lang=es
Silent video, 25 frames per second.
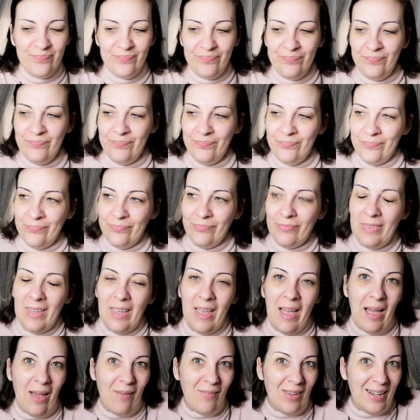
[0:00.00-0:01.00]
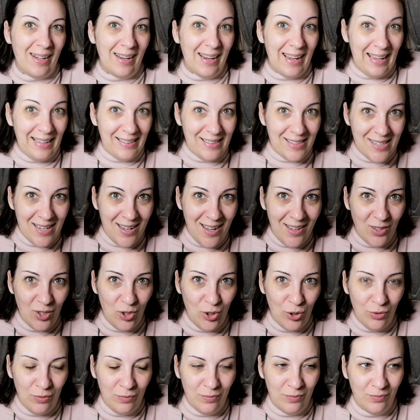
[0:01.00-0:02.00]
Mm, a ver, este
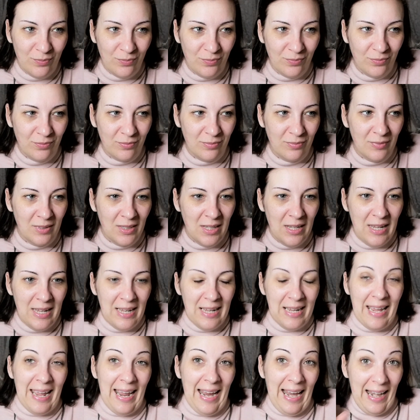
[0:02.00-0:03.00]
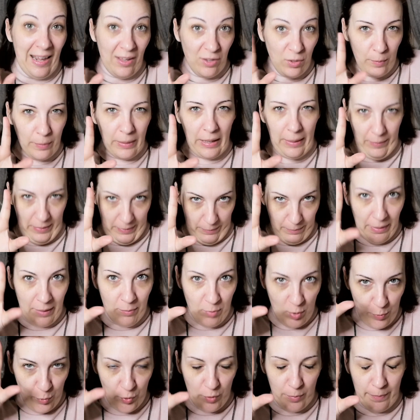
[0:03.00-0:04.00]
año, el año,
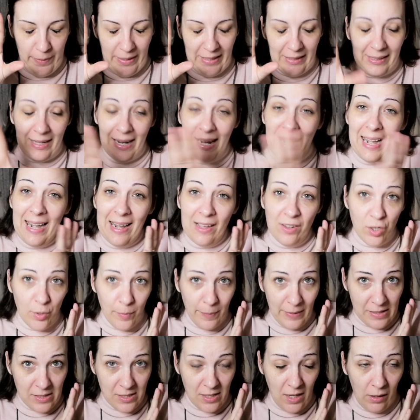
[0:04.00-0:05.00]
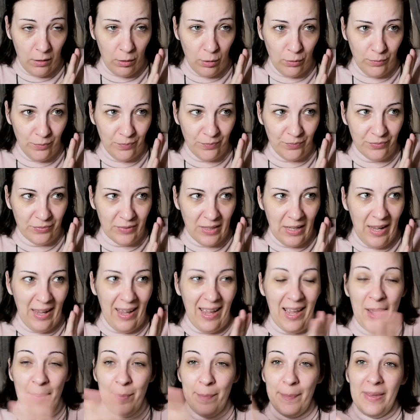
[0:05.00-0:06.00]
vamos por partes. El año pasado
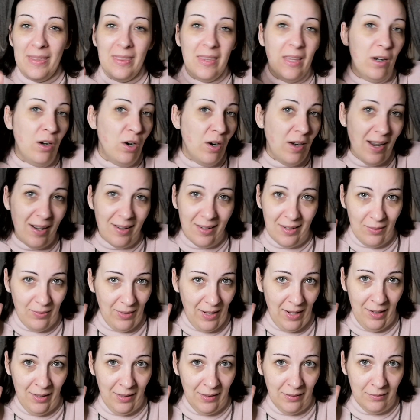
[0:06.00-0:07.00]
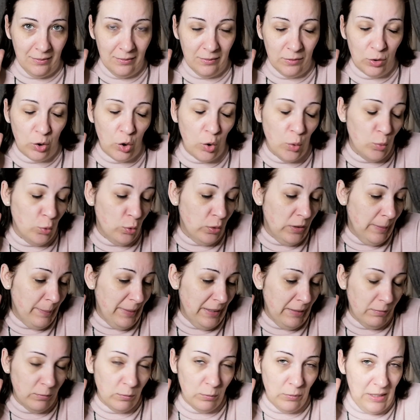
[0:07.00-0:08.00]
empezaron las rebajas como una,
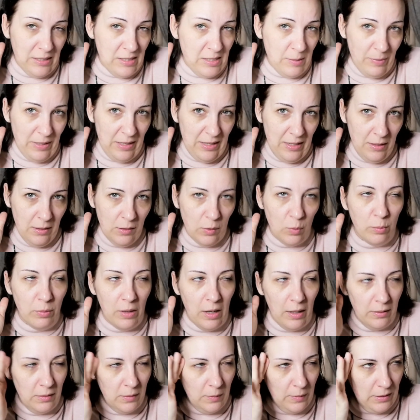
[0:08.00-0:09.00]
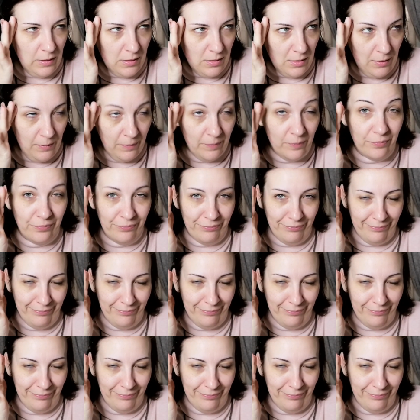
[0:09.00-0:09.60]
una semana antes, un mes antes, va a decir.